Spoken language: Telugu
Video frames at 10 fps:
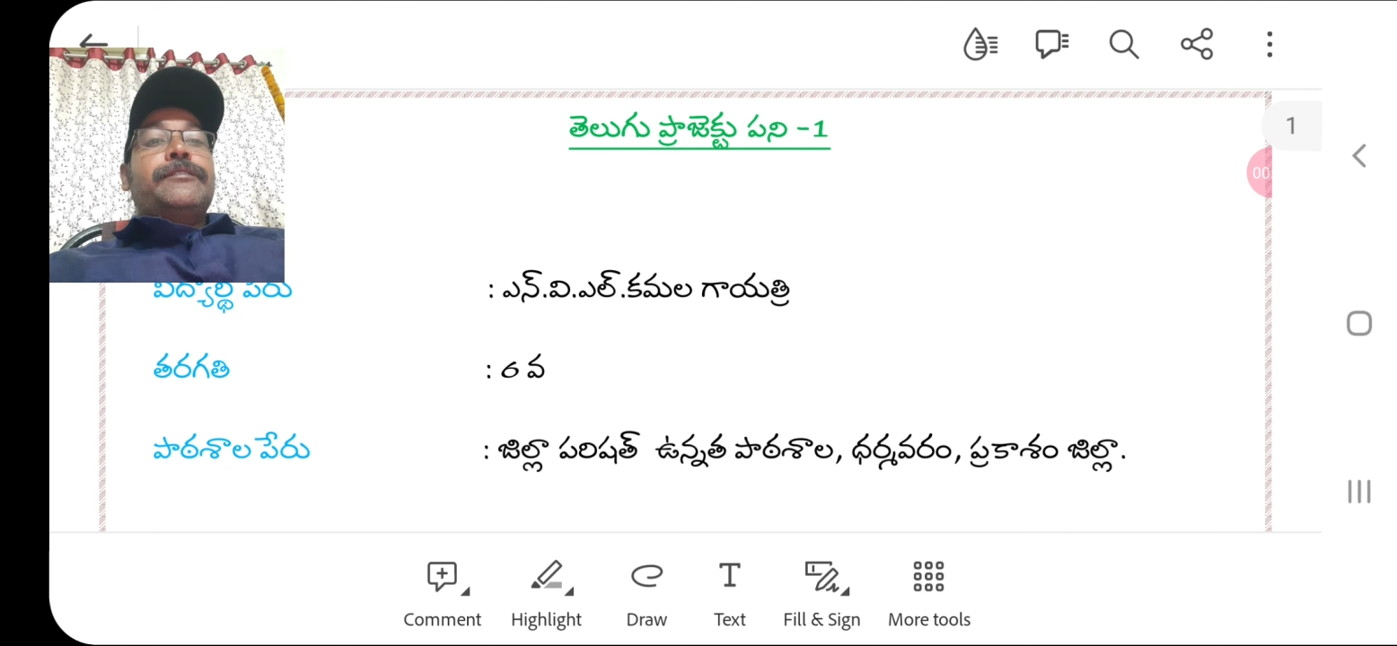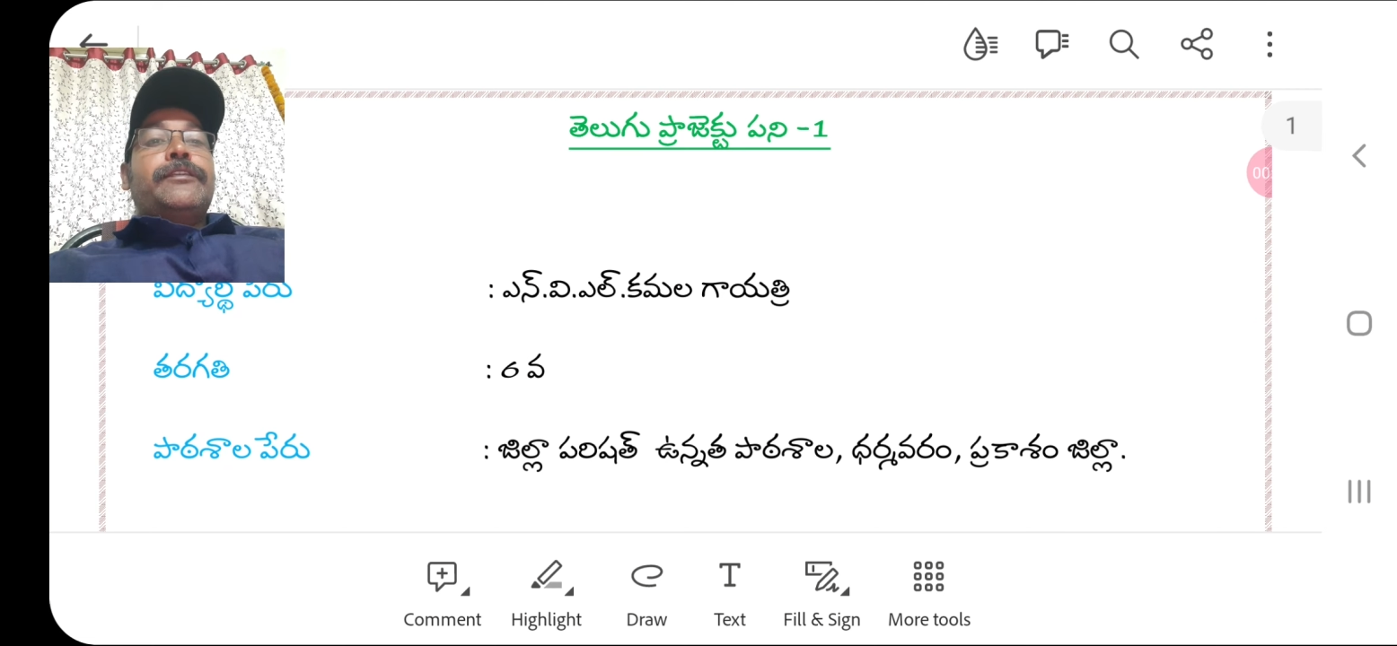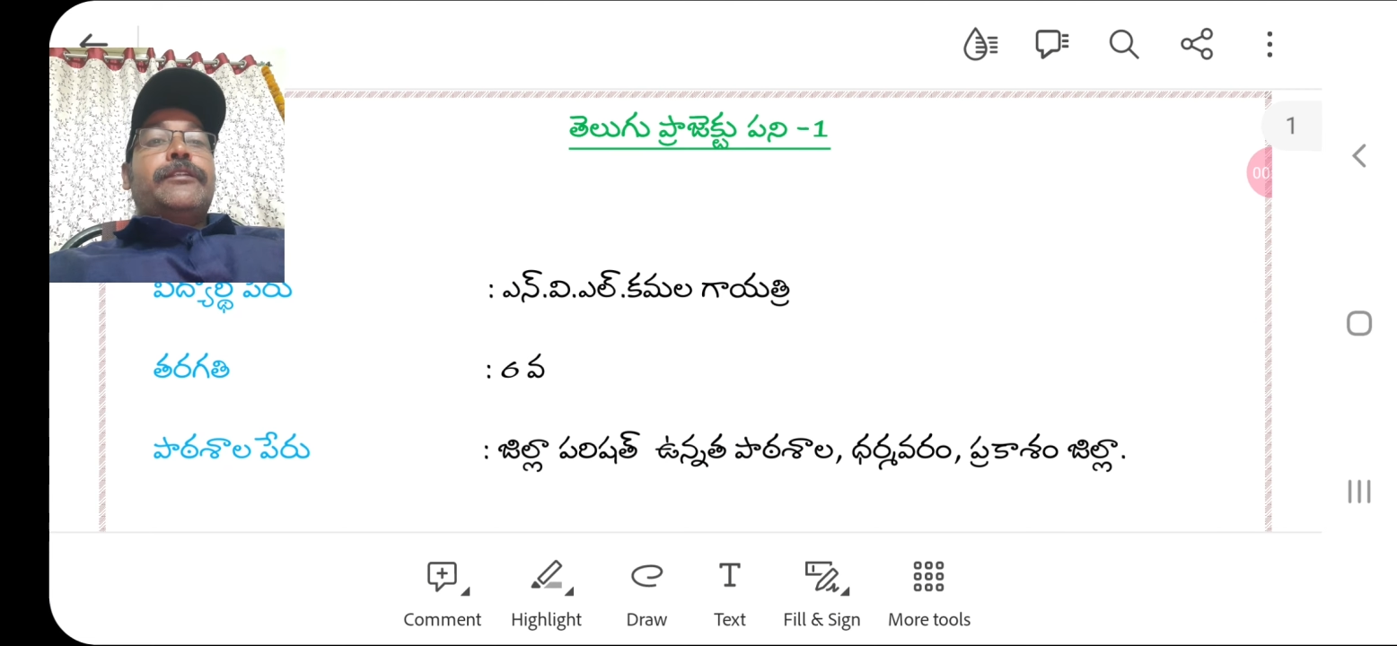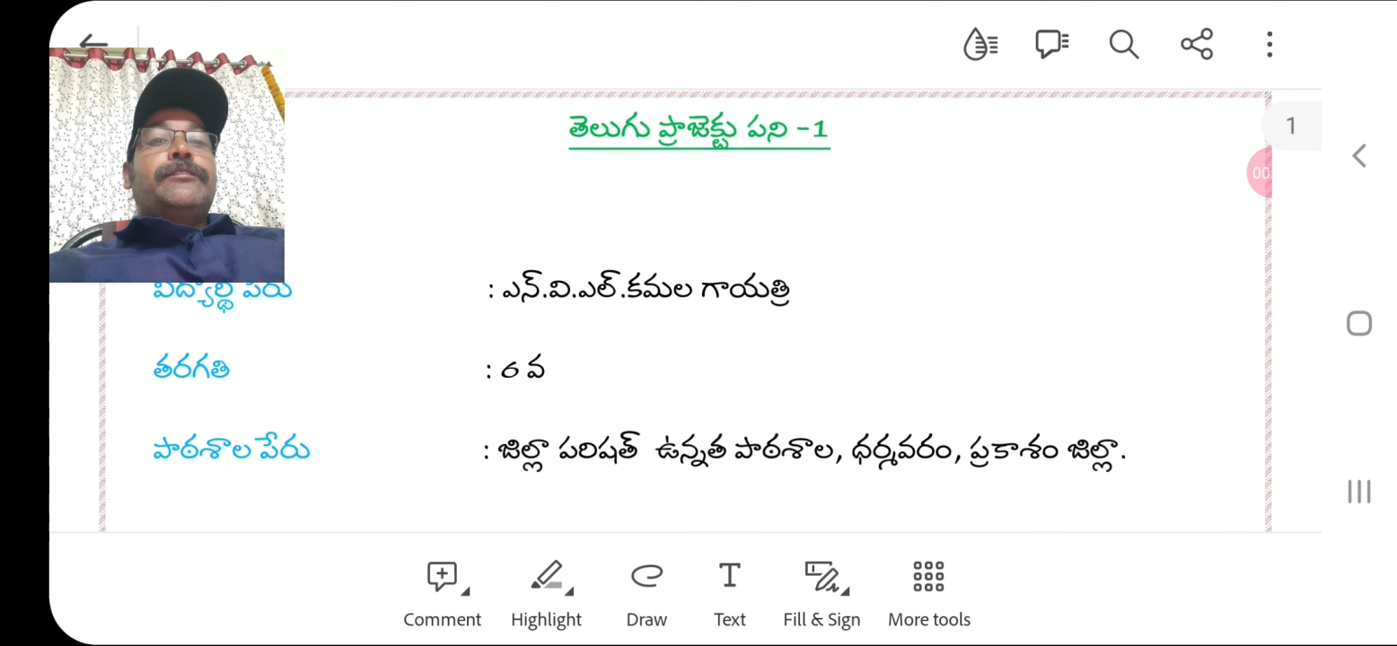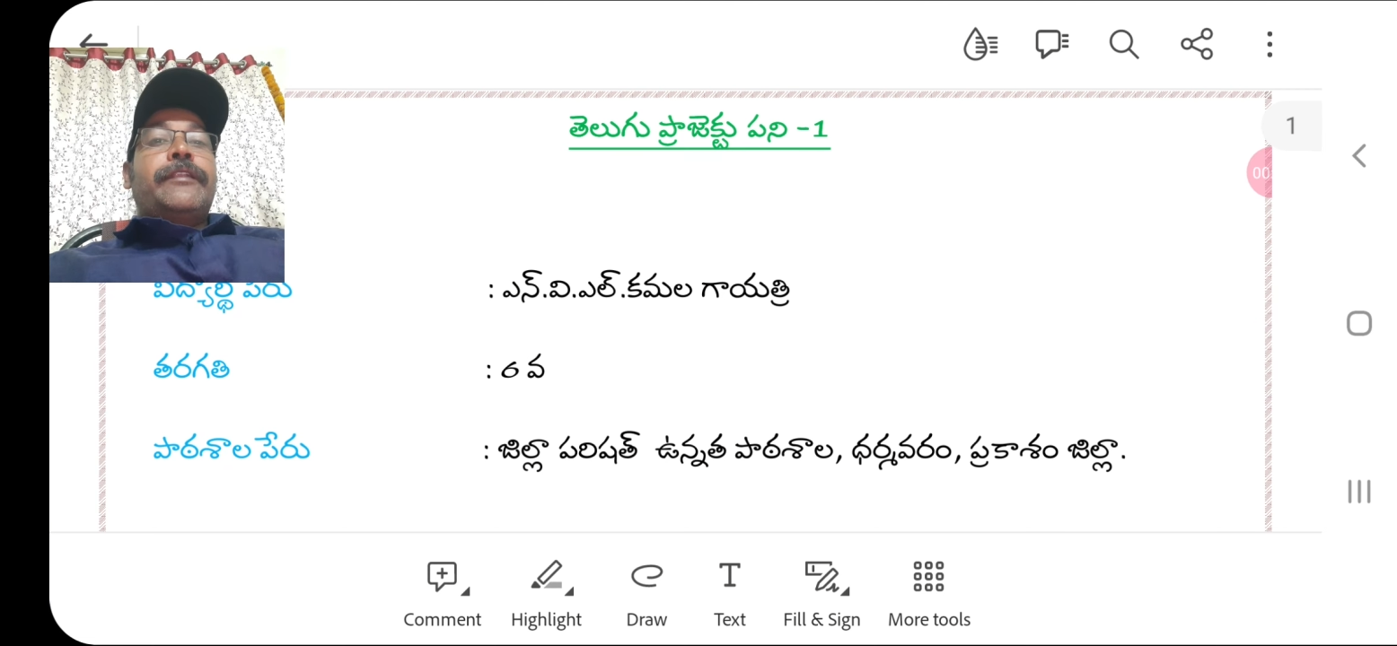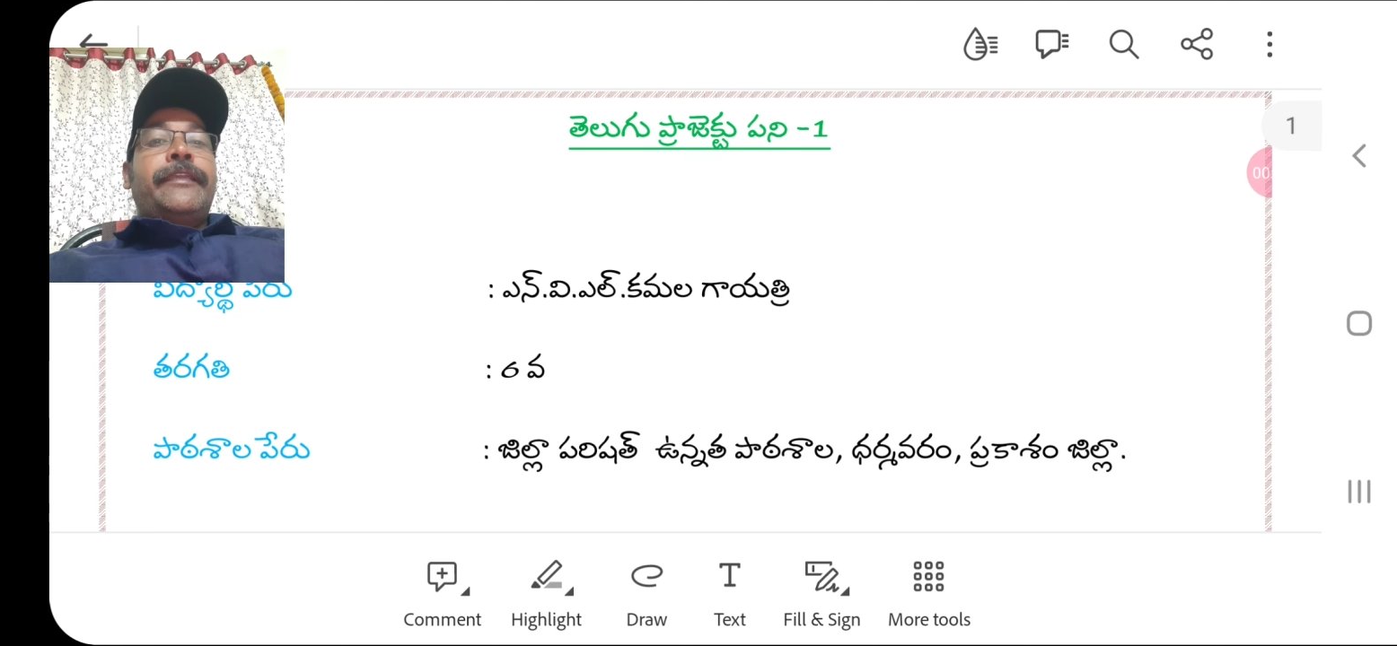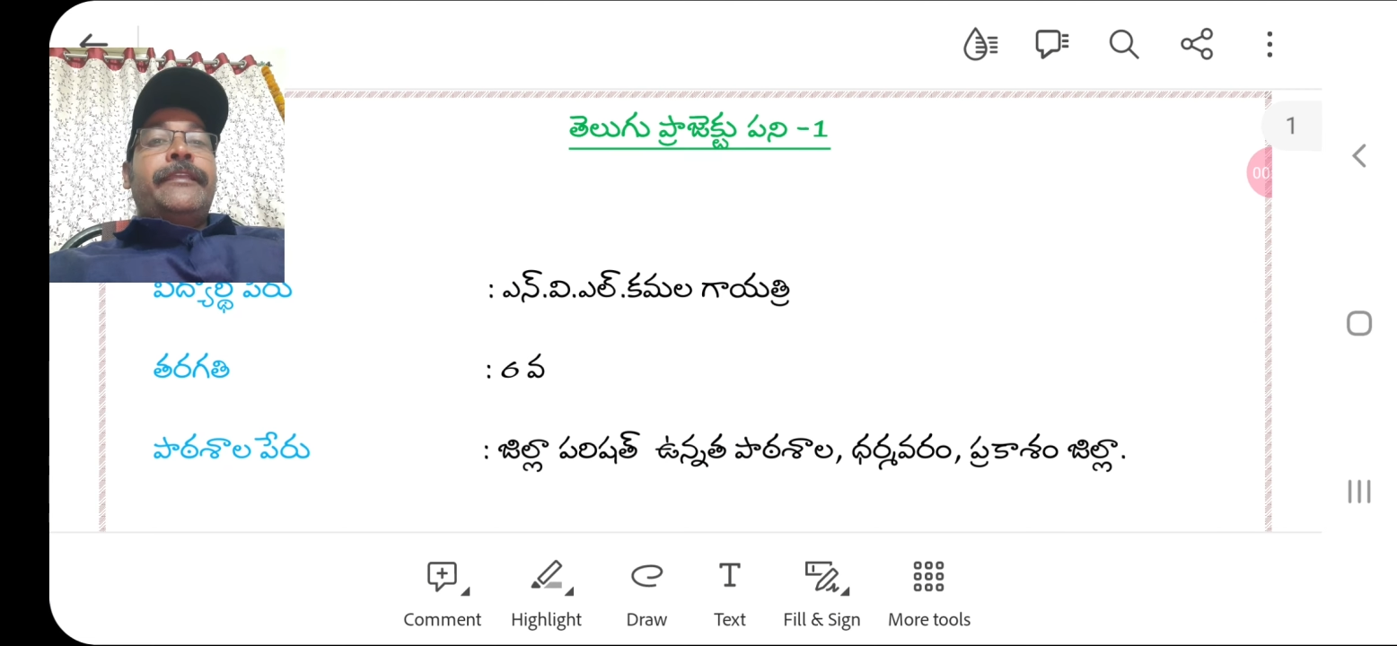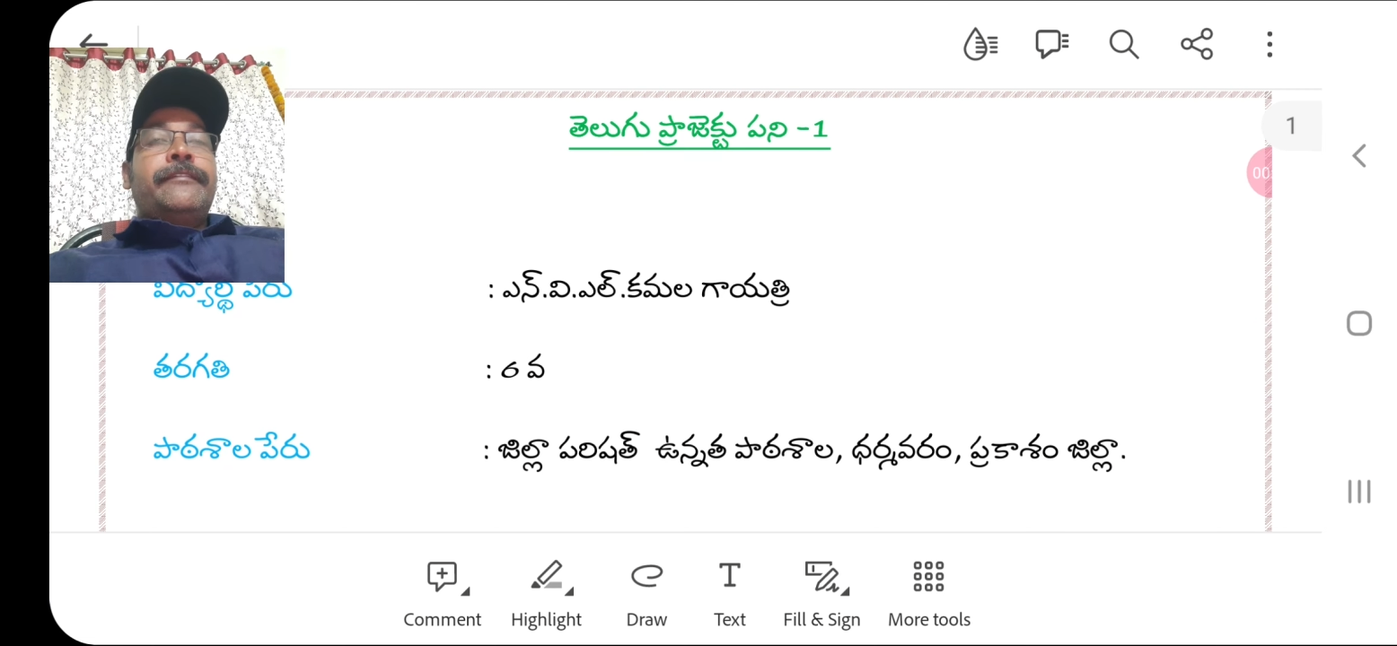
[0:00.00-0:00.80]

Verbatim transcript: జరుగుతున్నాయి